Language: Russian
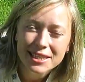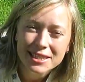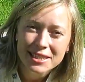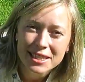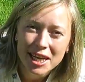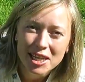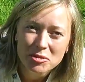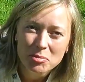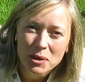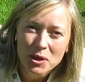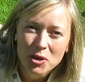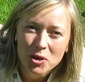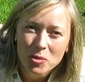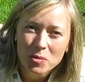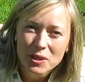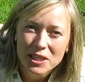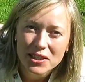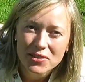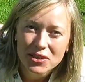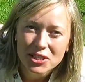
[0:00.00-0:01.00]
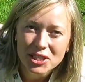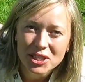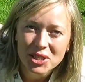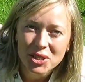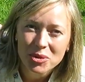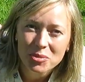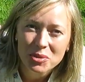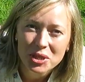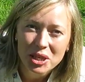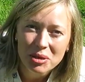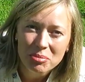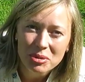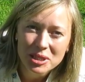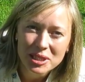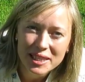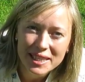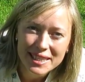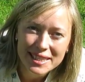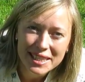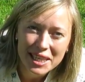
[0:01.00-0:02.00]
Снять подобное видео мне
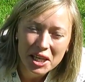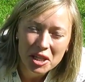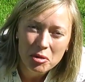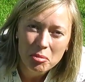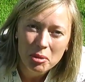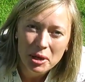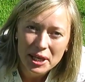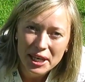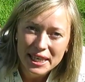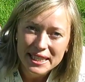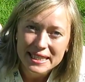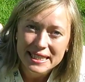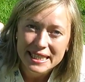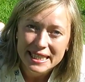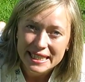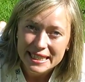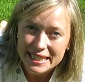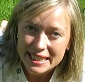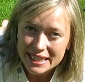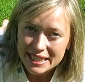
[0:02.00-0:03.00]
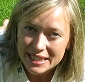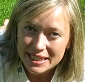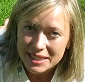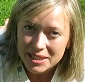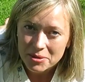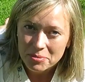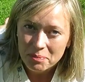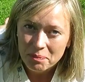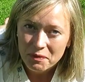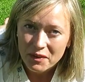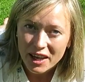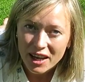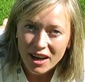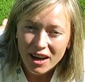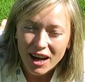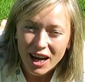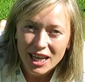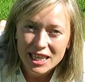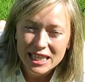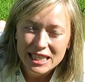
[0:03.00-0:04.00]
подсказала моя зрительница.
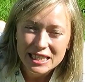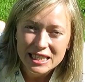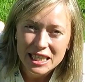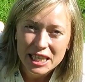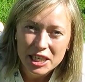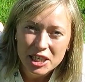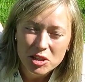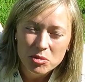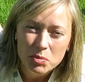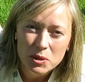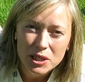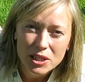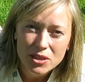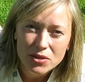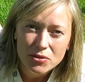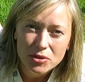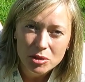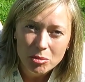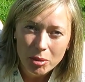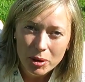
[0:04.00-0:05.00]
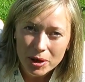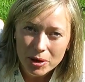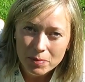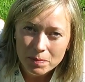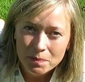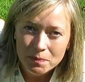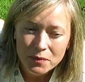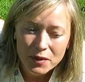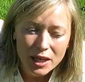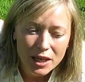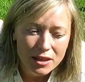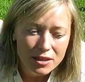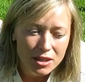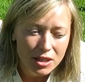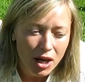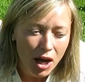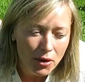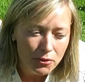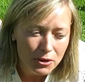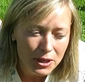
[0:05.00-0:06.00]
Она стоит перед выбором
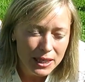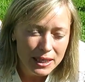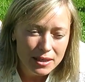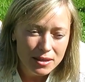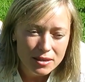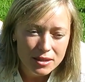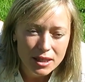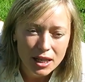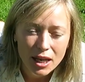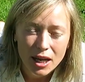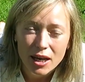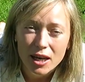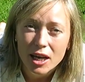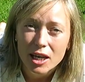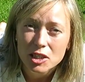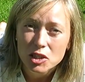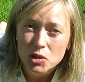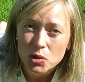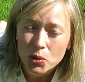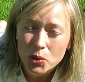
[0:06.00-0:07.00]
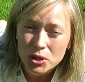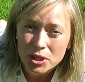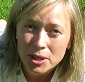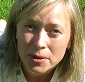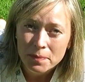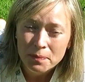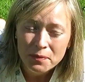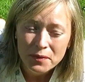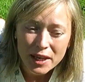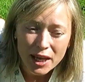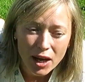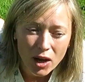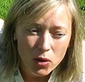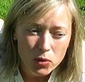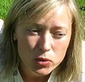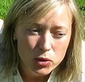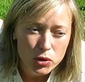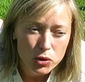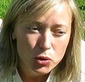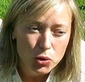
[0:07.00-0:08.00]
травки для газона,
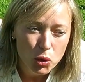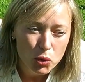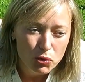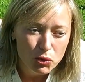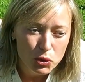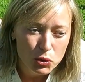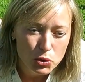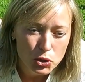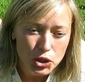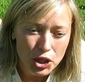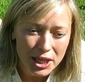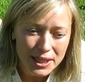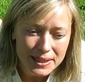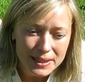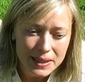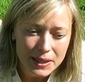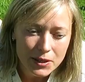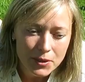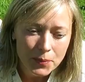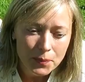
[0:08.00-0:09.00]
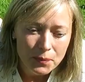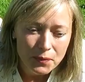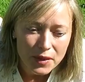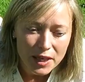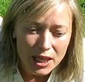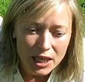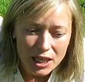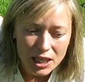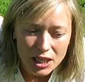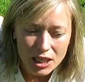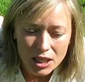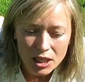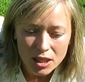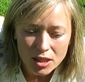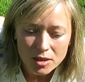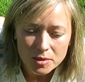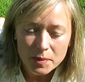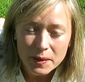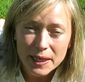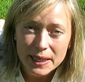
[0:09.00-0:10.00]
у нее новый участок,
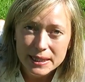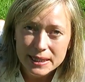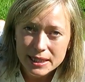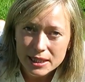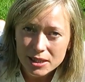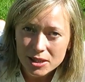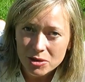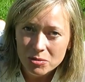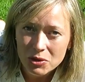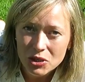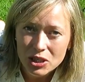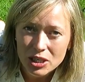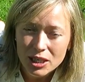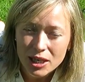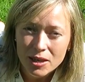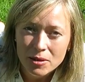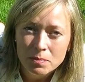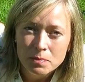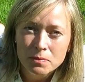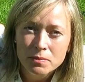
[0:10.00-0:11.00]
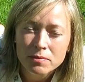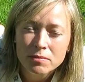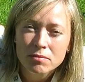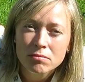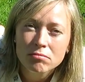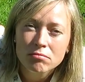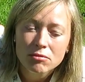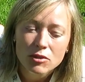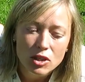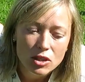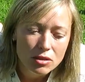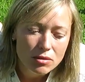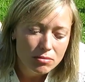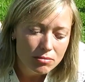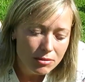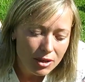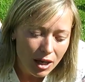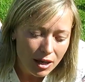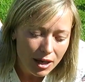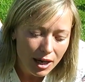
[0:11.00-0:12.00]
и спросила меня,
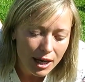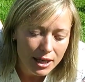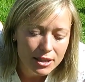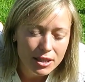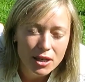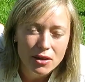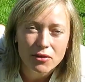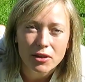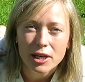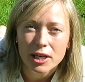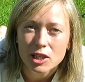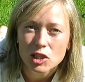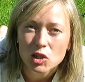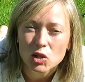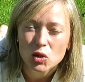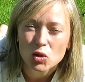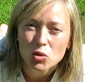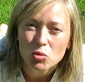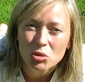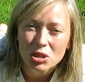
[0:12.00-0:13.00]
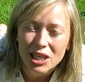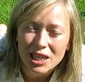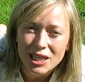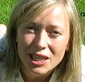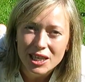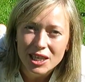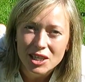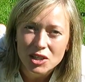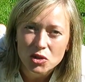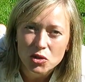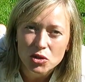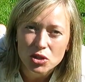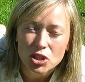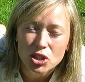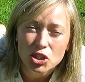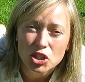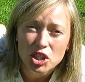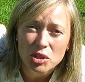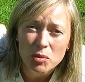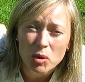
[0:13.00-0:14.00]
какая трава растет у меня на
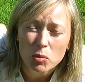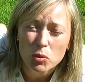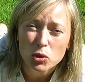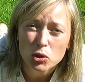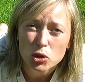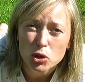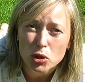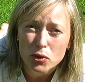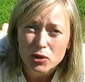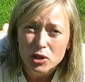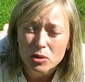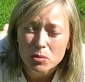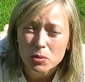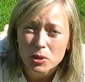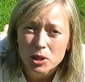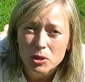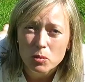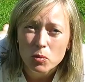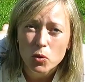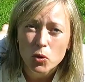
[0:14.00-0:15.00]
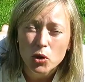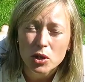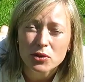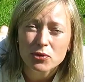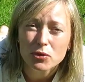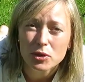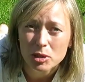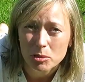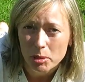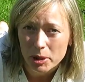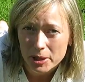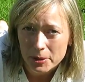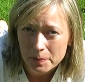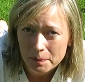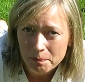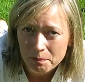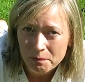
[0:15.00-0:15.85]
газоне, чем обусловлен был мой выбор.